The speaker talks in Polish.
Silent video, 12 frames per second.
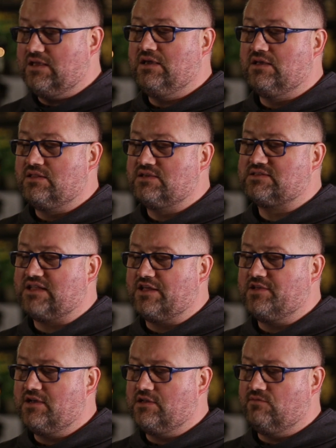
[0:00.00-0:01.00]
i gdy
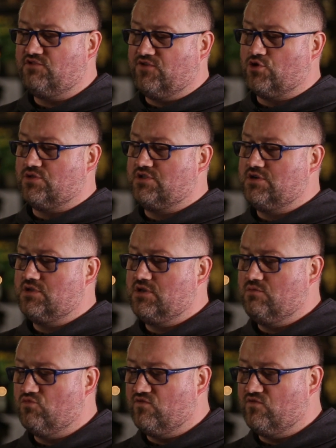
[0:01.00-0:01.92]
stanęli w świątyni,